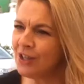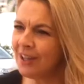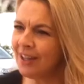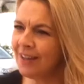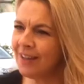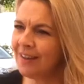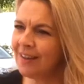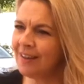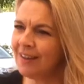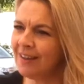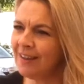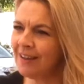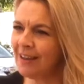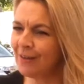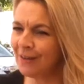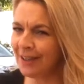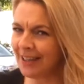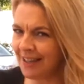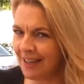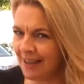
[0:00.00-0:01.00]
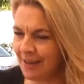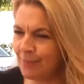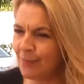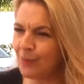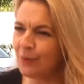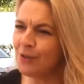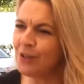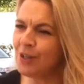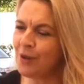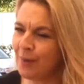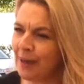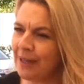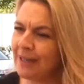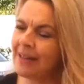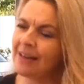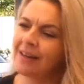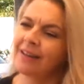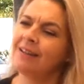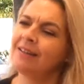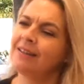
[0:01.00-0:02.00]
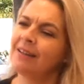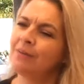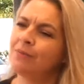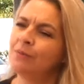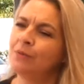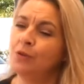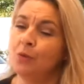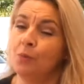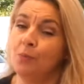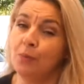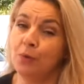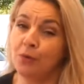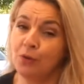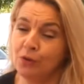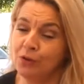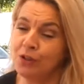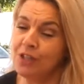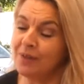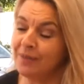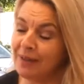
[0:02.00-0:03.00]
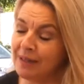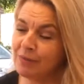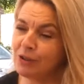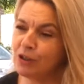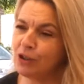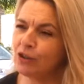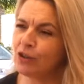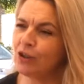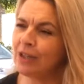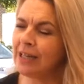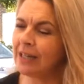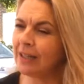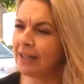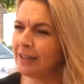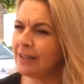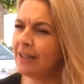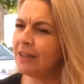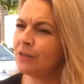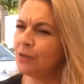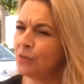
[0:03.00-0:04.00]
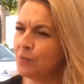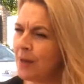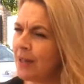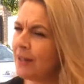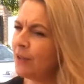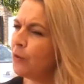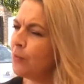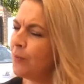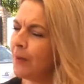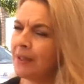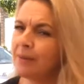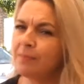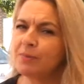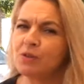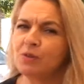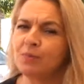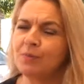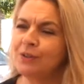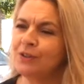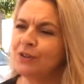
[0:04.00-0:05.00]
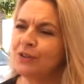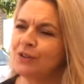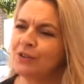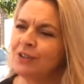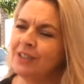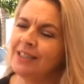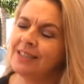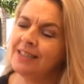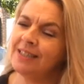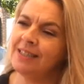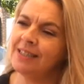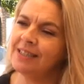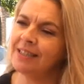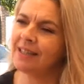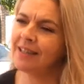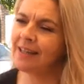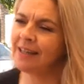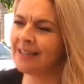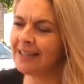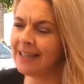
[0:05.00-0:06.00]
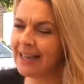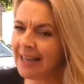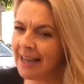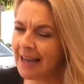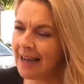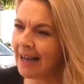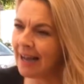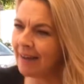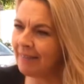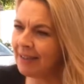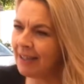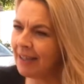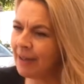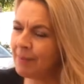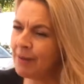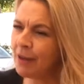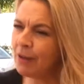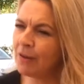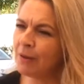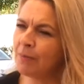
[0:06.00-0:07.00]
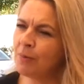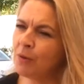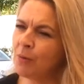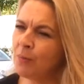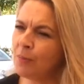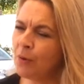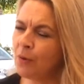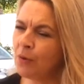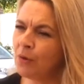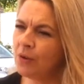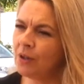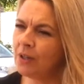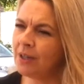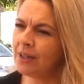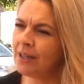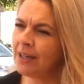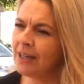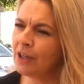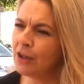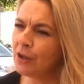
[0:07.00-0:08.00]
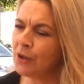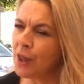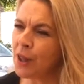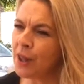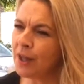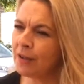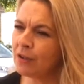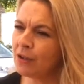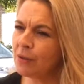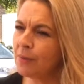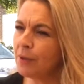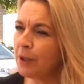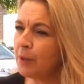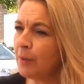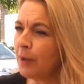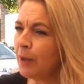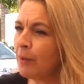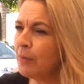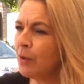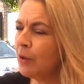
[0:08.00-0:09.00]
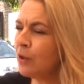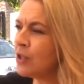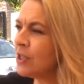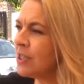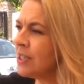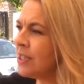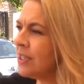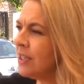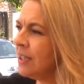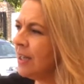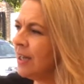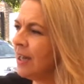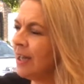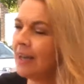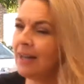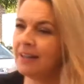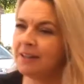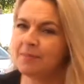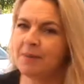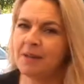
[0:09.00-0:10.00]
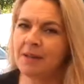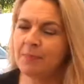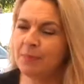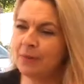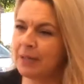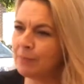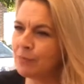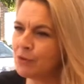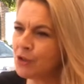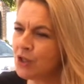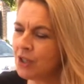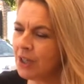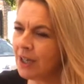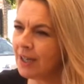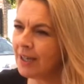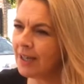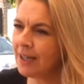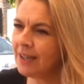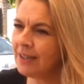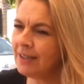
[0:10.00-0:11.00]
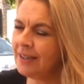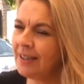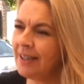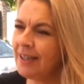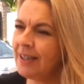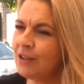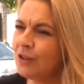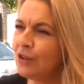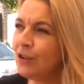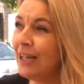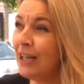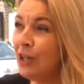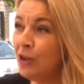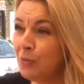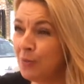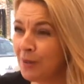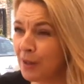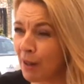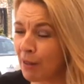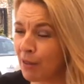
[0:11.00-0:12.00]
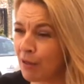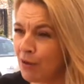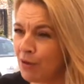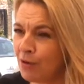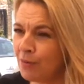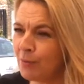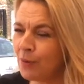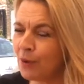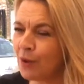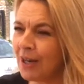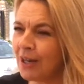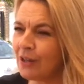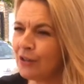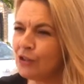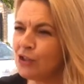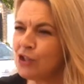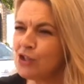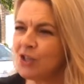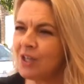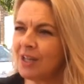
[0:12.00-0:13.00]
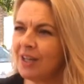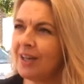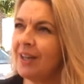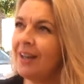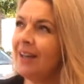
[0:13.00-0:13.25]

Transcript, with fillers: que ahora ya un poco lleváis las riendas, bueno, un poco no, lleváis vosotros las riendas, que tu madre y tu padre por supuesto eh, están ahí, ¿habéis cambiado también un poco el, concepto? Porque por ejemplo, no sé si el tema de pues, la música en directo, la iluminación por la noche,